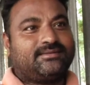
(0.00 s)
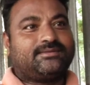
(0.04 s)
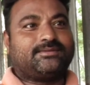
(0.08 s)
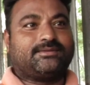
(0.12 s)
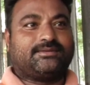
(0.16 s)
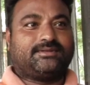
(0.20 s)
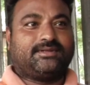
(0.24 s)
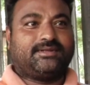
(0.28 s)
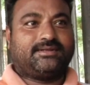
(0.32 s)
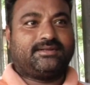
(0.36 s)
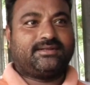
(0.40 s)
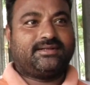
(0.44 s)

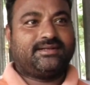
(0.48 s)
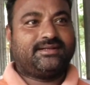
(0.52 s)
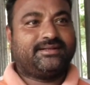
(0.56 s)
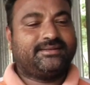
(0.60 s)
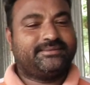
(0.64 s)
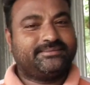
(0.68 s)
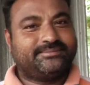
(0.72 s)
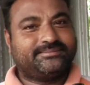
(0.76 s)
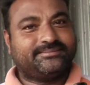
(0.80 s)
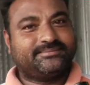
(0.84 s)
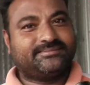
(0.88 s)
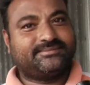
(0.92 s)
చూద్దామండి
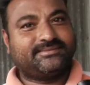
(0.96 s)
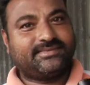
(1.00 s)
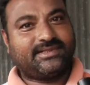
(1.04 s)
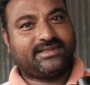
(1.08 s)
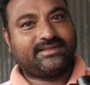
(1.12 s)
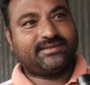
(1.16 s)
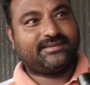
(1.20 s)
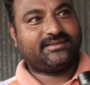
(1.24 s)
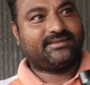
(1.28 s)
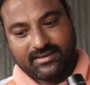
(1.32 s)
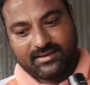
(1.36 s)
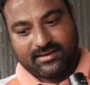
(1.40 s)

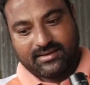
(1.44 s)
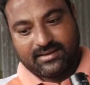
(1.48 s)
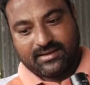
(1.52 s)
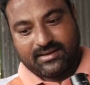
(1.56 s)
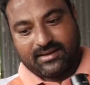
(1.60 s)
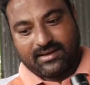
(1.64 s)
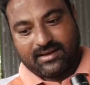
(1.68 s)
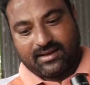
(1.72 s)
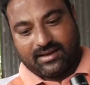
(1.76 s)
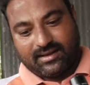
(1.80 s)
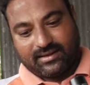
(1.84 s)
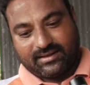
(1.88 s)

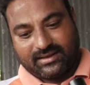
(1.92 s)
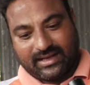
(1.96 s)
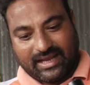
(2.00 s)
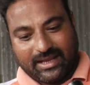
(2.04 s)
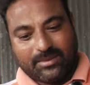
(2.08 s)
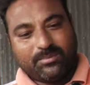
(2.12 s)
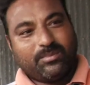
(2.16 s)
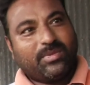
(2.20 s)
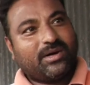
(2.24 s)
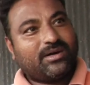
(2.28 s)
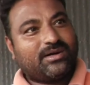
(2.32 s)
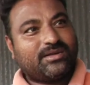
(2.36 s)

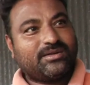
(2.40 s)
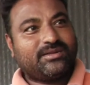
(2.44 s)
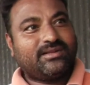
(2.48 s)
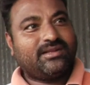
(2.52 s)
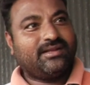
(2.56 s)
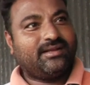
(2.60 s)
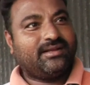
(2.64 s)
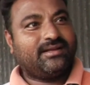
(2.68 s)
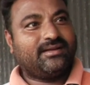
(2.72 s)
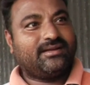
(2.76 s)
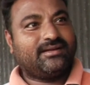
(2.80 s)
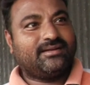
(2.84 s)
టైం
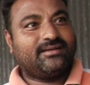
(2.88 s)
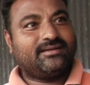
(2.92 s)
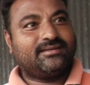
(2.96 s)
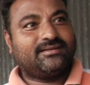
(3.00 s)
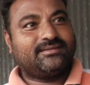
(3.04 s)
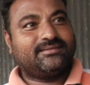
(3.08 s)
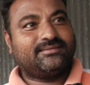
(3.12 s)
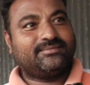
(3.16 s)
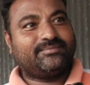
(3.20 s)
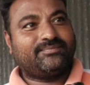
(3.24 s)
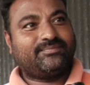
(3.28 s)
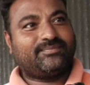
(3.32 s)
పట్టుద్ది
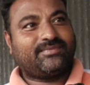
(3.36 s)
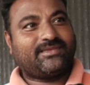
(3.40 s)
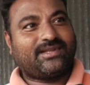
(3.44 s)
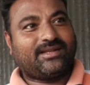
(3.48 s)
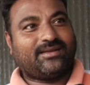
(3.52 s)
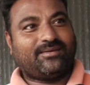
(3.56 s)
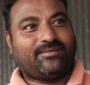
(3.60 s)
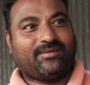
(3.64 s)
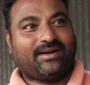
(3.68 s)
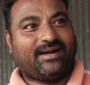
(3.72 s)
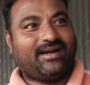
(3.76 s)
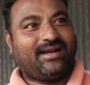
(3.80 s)

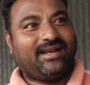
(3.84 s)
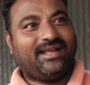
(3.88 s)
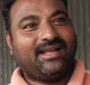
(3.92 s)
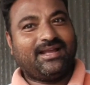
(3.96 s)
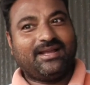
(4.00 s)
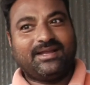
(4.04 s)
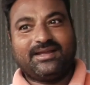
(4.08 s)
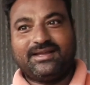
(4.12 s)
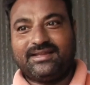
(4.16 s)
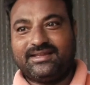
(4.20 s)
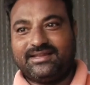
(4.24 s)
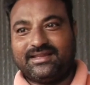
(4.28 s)
వెంటనే
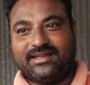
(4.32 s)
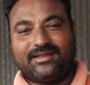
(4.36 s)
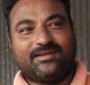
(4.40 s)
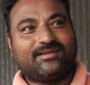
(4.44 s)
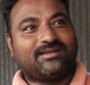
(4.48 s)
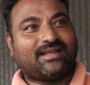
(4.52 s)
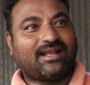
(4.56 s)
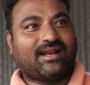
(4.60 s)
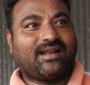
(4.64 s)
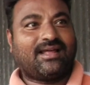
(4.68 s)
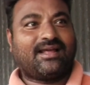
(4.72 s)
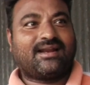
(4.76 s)
ఇదేదో
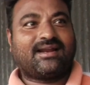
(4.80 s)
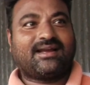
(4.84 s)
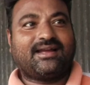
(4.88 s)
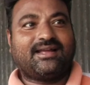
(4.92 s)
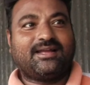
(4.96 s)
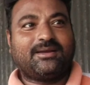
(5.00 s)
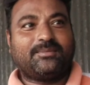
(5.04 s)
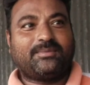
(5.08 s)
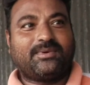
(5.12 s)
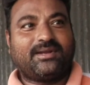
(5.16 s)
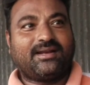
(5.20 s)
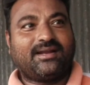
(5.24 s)
తెల్లారికి
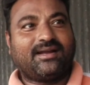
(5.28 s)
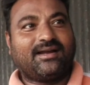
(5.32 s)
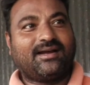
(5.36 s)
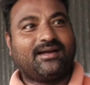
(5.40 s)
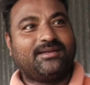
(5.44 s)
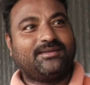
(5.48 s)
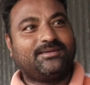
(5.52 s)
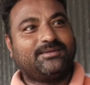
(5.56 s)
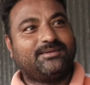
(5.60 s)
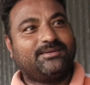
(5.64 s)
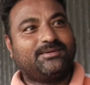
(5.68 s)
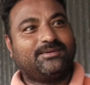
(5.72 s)
అయ్యే పని
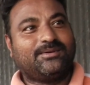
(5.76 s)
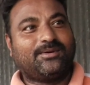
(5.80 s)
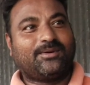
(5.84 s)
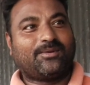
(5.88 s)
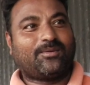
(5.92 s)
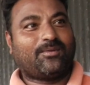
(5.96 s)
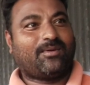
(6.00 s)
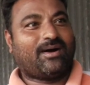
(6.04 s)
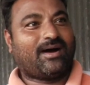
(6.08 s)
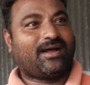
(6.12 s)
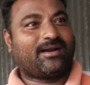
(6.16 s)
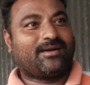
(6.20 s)
కాదు
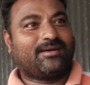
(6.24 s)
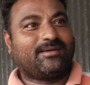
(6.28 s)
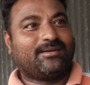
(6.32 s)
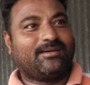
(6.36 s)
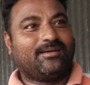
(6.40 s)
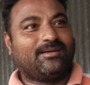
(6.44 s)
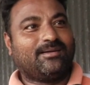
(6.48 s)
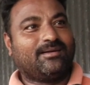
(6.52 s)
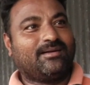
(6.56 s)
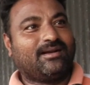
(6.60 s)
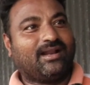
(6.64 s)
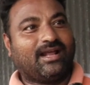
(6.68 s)
ఒక వారం
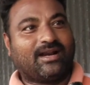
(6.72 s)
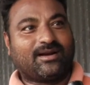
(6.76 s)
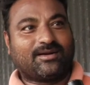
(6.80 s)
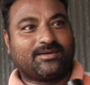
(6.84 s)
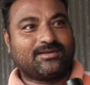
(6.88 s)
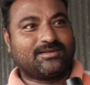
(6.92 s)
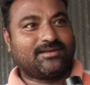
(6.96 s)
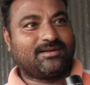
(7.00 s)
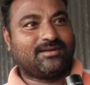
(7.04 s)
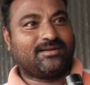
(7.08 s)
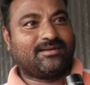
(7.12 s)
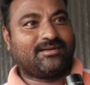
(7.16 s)
రోజులు నెల
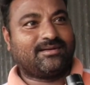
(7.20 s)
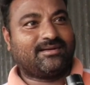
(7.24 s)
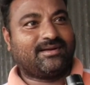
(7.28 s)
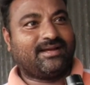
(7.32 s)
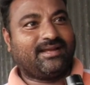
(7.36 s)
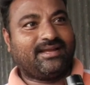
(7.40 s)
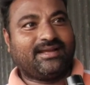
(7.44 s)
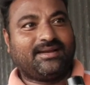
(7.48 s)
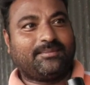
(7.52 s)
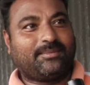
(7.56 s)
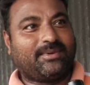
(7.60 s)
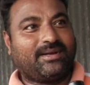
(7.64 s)
రోజుల్లోనూ
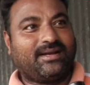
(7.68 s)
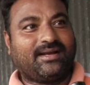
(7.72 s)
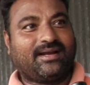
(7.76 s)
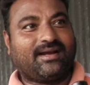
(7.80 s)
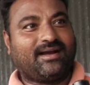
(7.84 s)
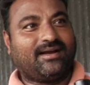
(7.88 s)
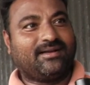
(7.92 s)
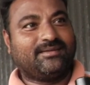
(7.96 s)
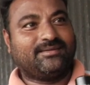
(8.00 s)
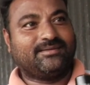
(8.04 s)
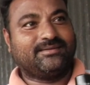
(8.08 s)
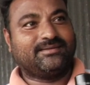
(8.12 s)
అయ్యే పని
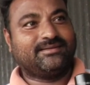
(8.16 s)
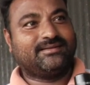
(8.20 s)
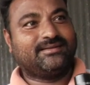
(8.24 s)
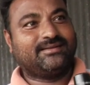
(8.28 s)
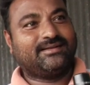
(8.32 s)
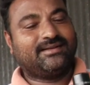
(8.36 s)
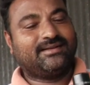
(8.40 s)
కాదు